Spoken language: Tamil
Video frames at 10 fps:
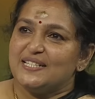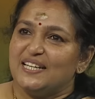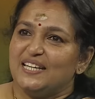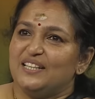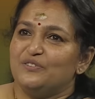சரி
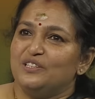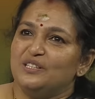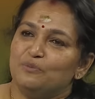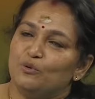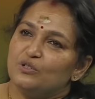இது வந்து
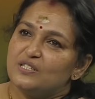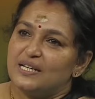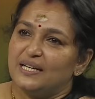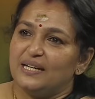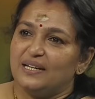
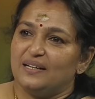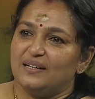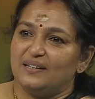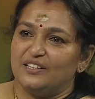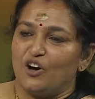மோஸ்ட்லி
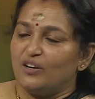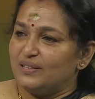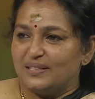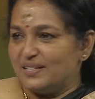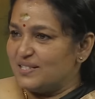
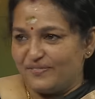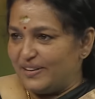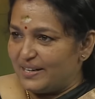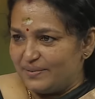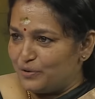நார்த் இந்தியன்ஸ் வேறு